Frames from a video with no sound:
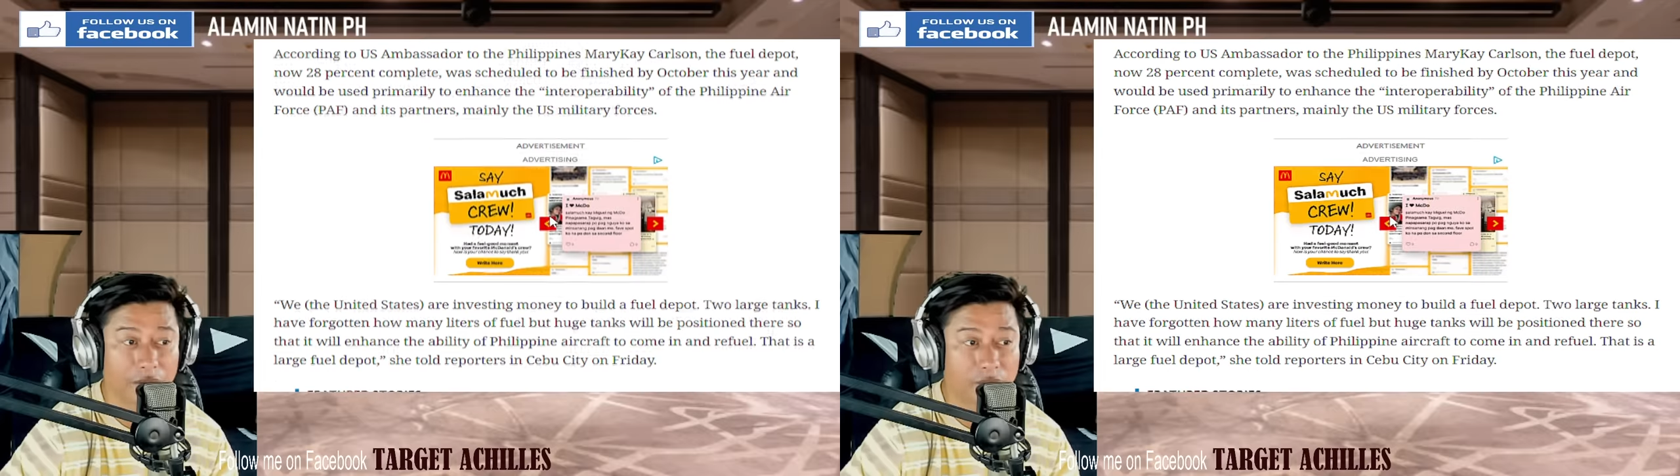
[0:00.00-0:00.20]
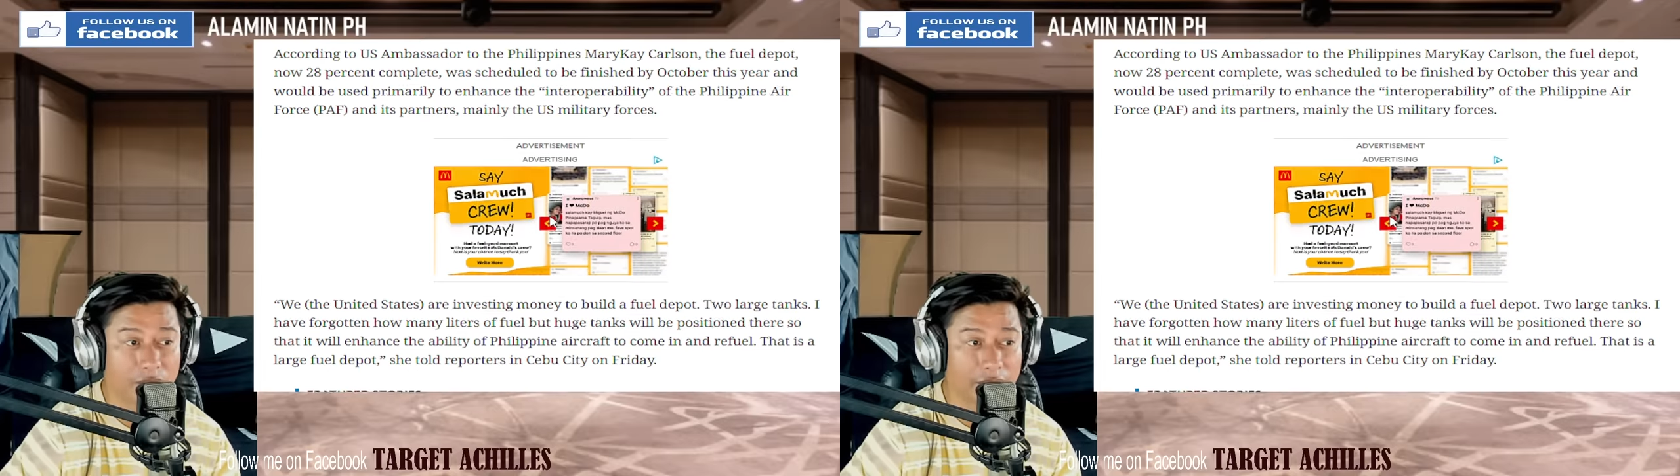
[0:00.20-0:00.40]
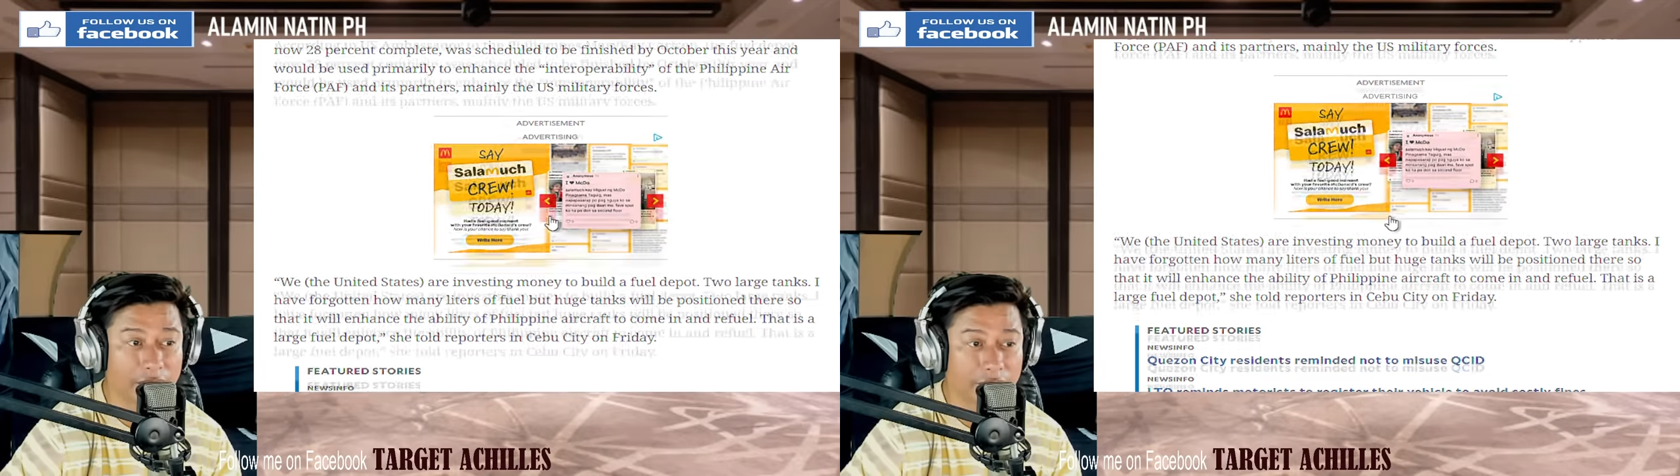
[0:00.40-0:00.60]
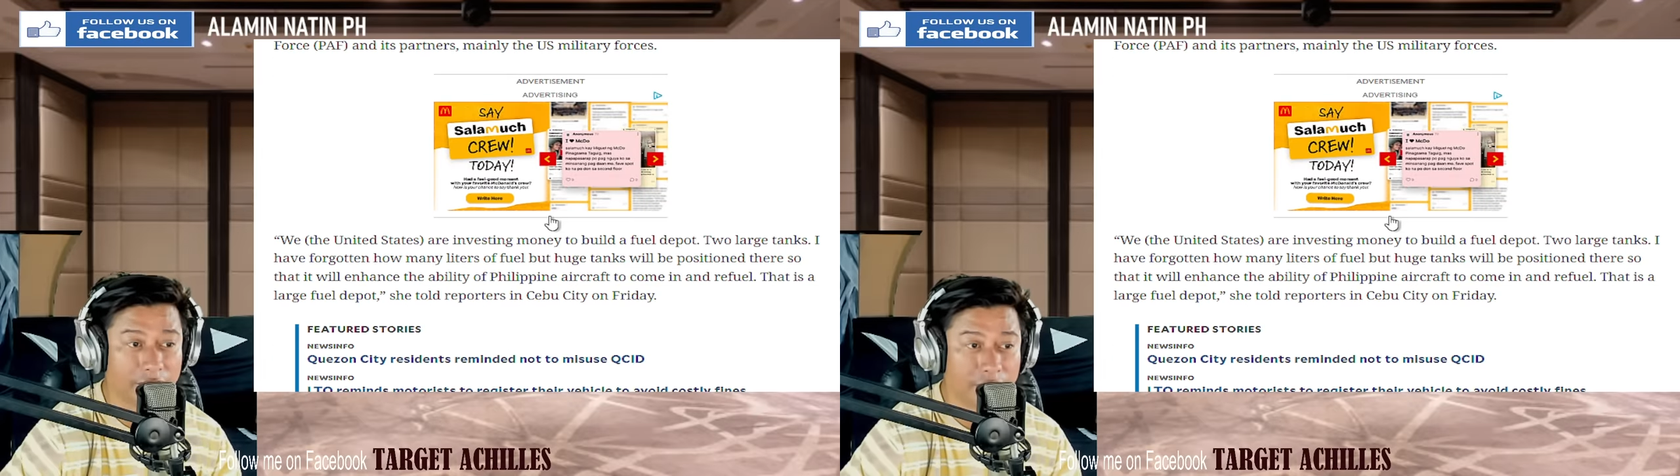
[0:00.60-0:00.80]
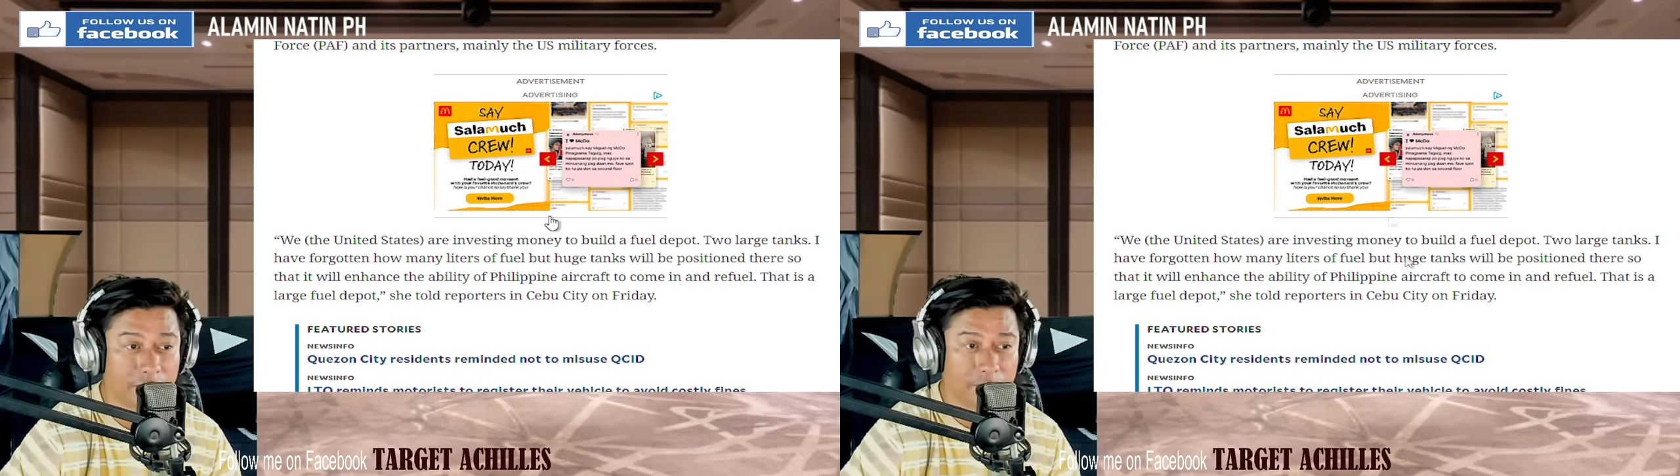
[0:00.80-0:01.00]
mga utol?
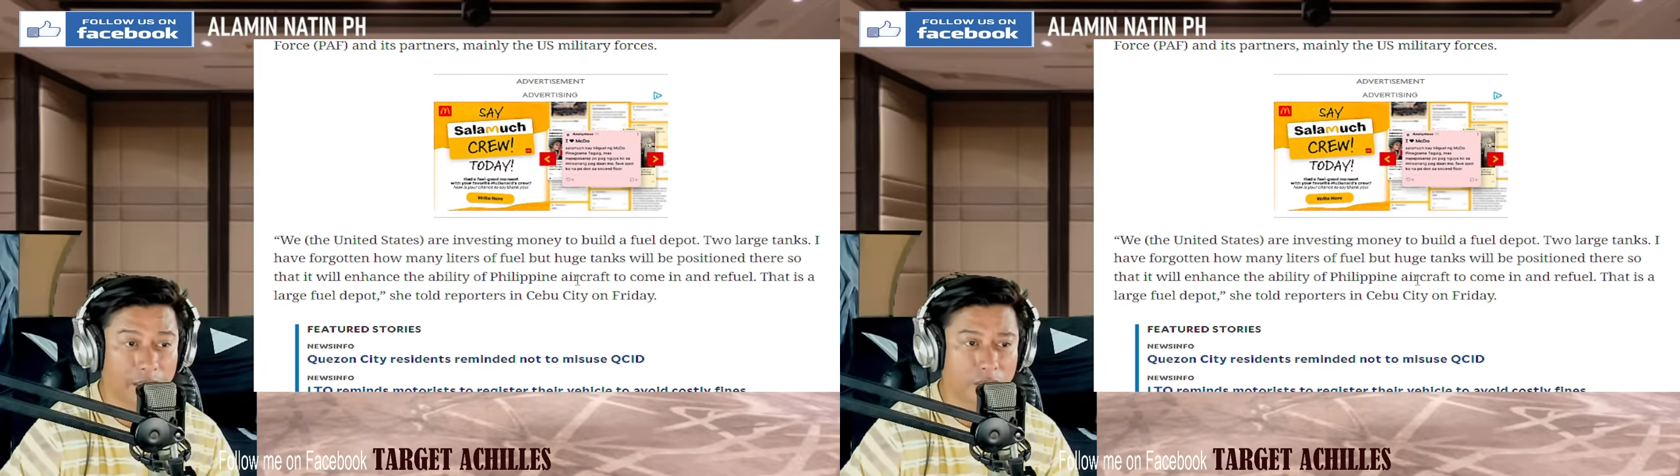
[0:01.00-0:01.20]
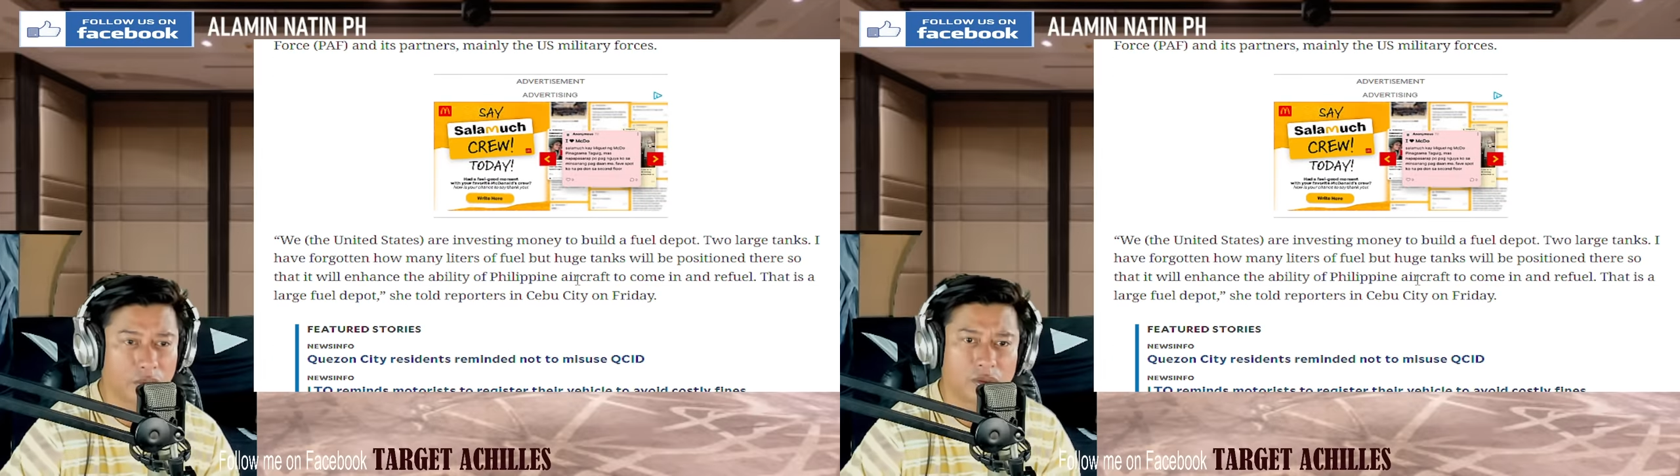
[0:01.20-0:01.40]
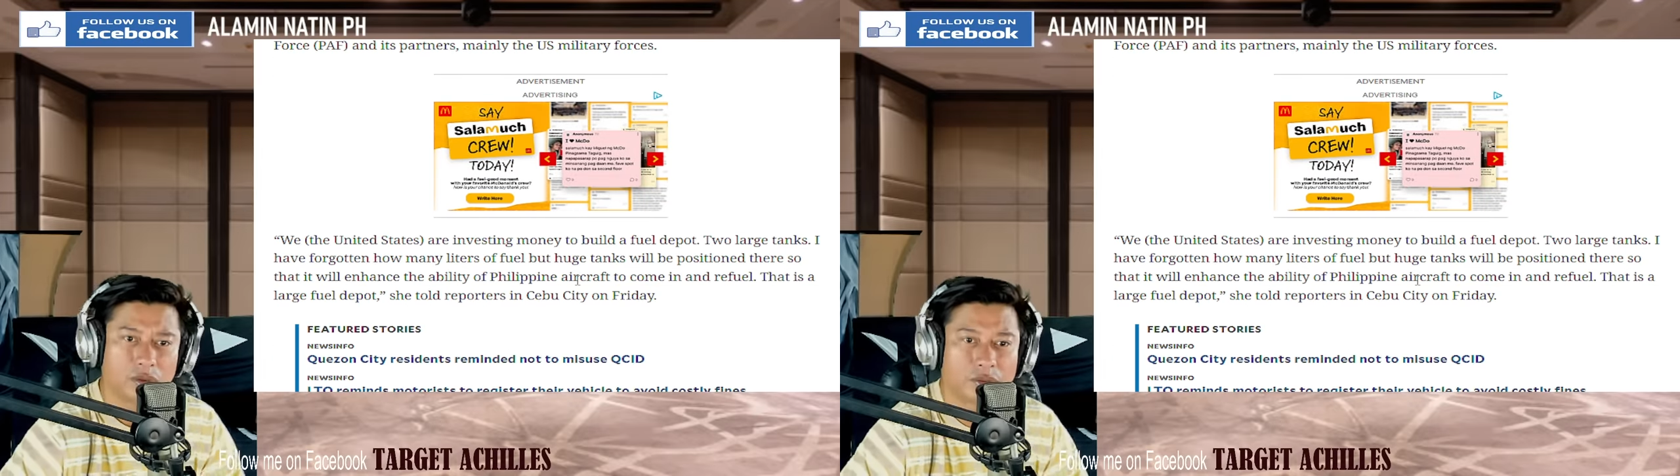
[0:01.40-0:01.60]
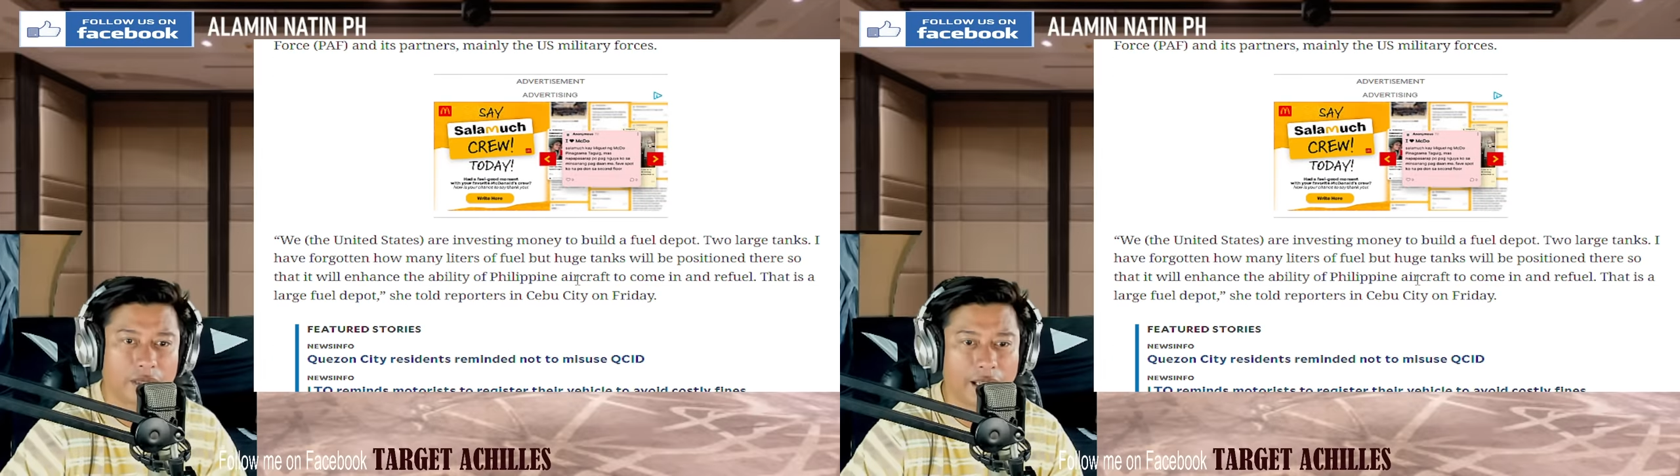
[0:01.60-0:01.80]
Pero